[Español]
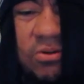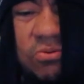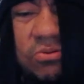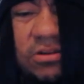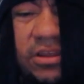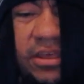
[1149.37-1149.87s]

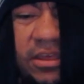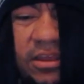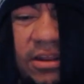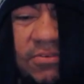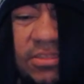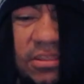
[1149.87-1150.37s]
un, eh,
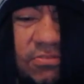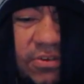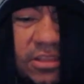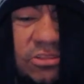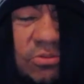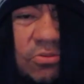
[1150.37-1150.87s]
la vida de
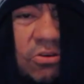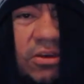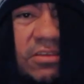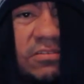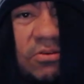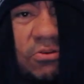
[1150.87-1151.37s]
Phantom, lo
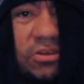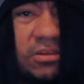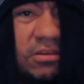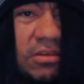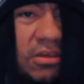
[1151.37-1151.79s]
que hice hoy,